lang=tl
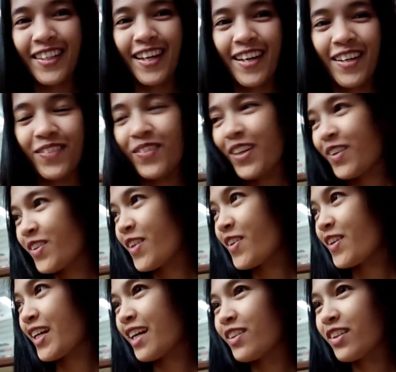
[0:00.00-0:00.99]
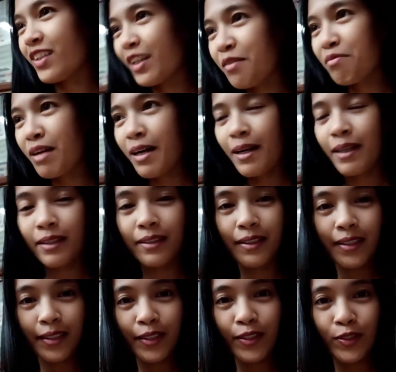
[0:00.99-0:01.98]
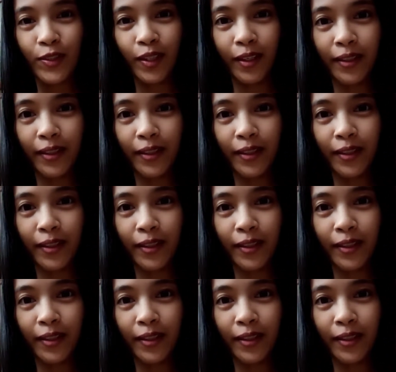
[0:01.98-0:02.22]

Ayan. Para may ano lang ba additional